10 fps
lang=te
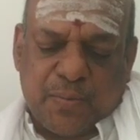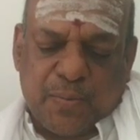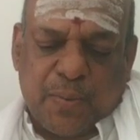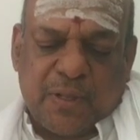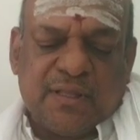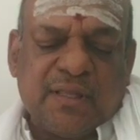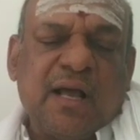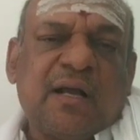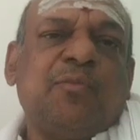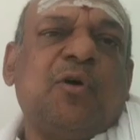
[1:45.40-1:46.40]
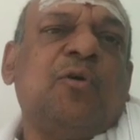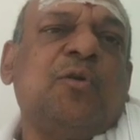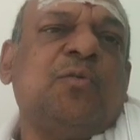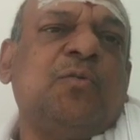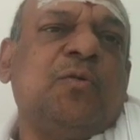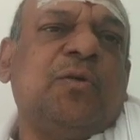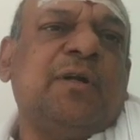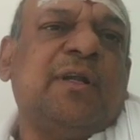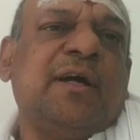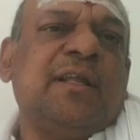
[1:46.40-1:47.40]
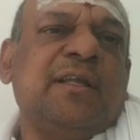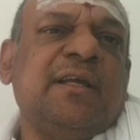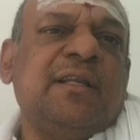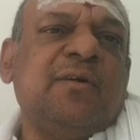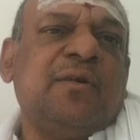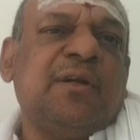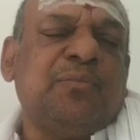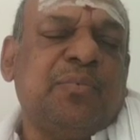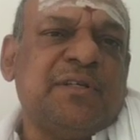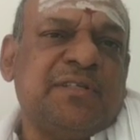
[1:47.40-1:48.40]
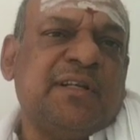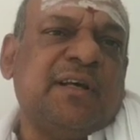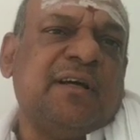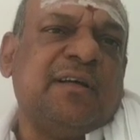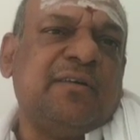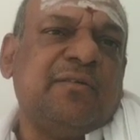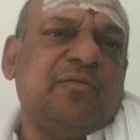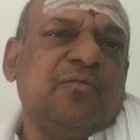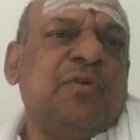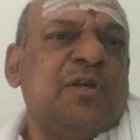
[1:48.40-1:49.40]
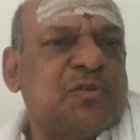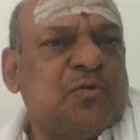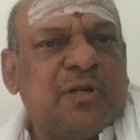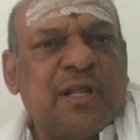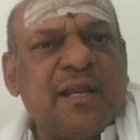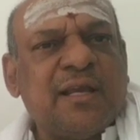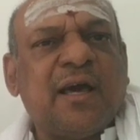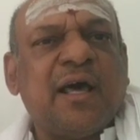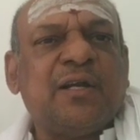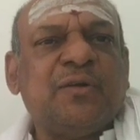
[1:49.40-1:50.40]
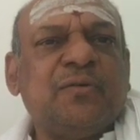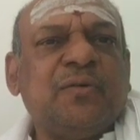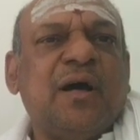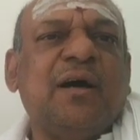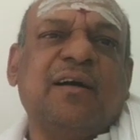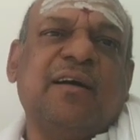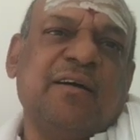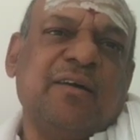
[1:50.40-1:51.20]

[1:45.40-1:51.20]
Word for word: ఇందాక మనం అనుకుంటున్నట్టుగా నేనెవరిన ప్రశ్న వేసుకోవటానికి కారణం అహంకారం